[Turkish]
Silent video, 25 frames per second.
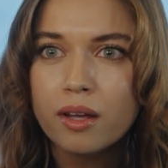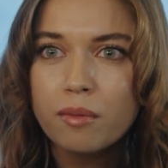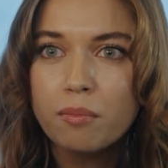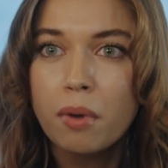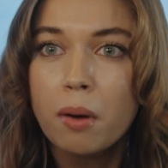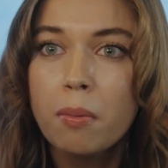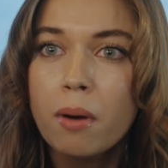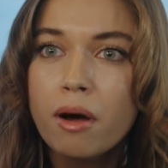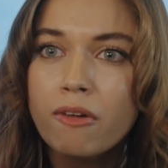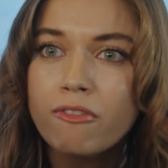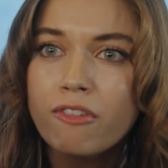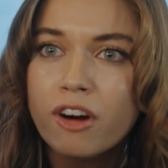
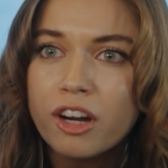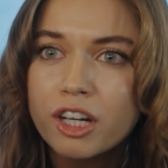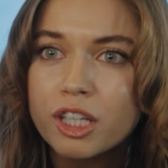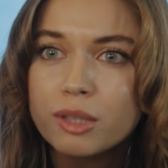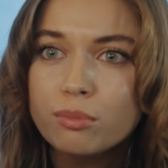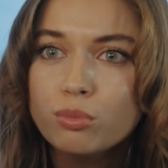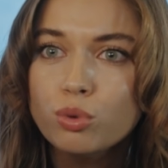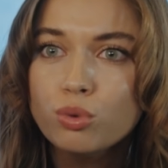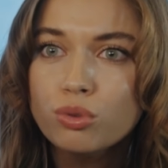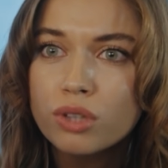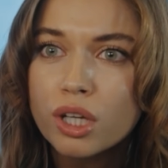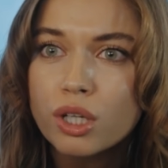Babam var
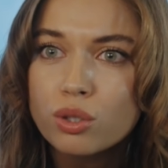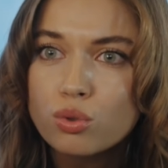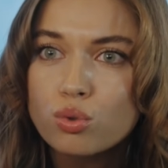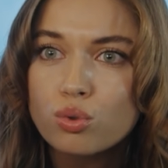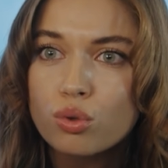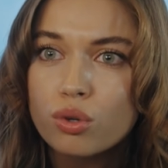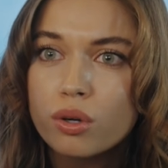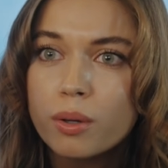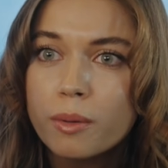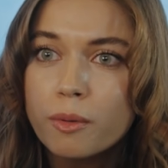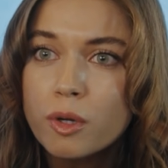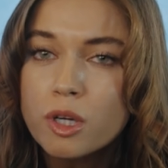ya bundan
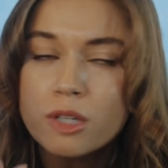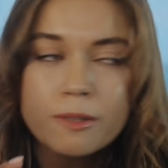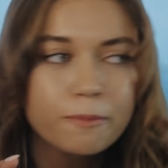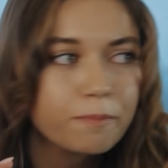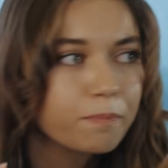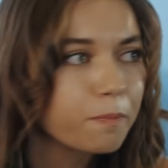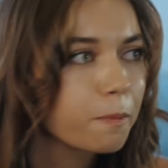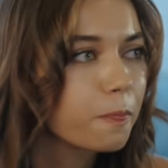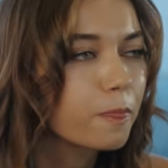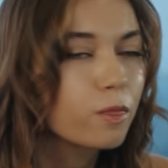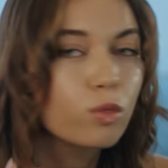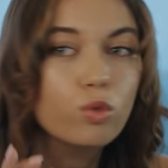sonra
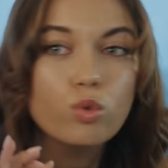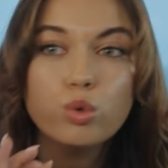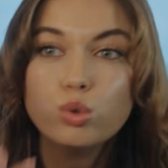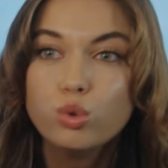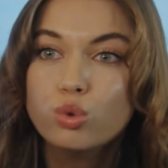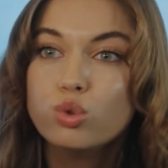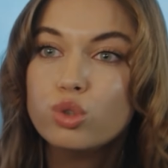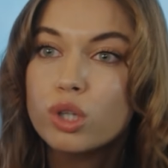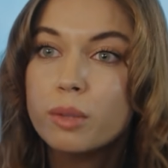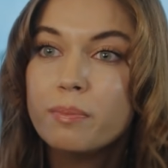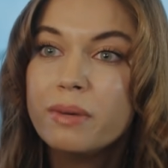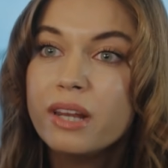
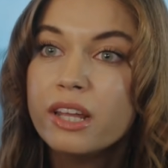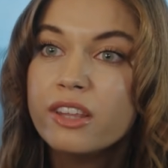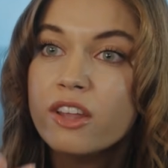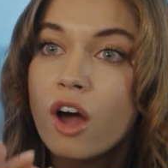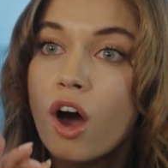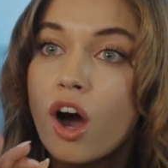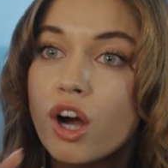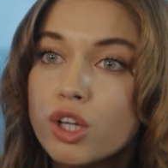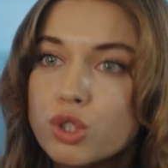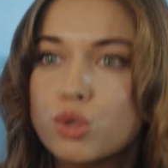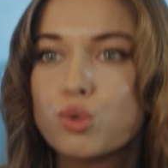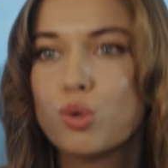durdurabilene
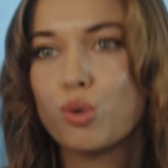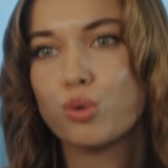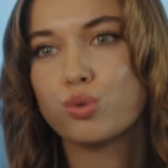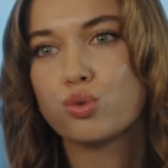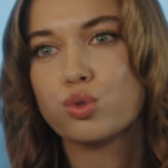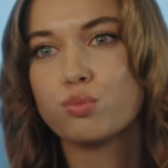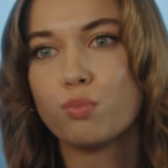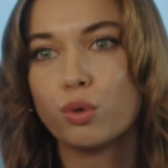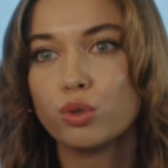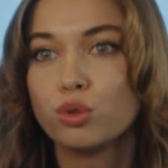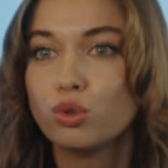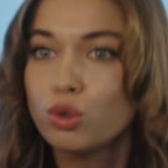aşk
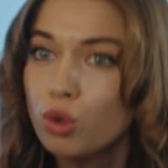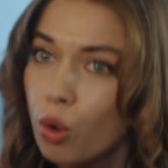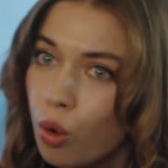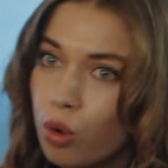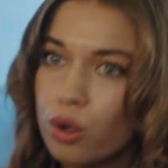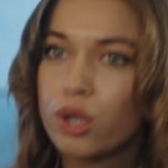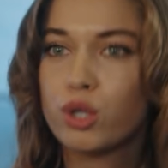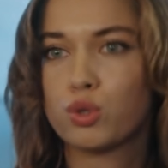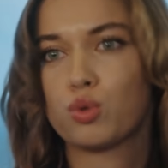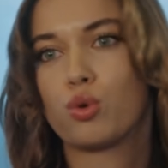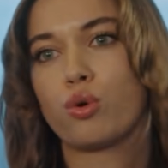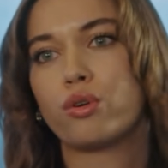olsun modunda
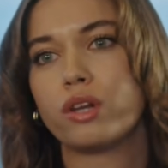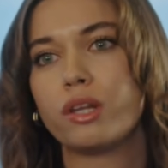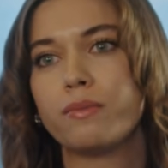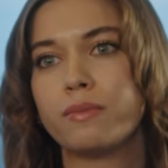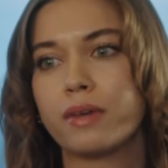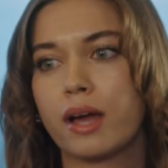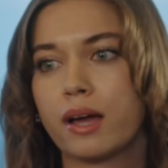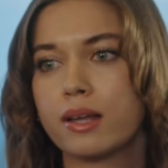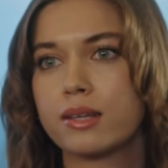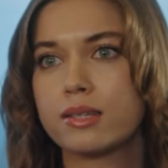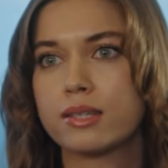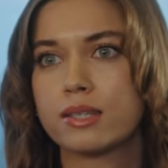öyle söyleyeyim
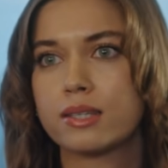yani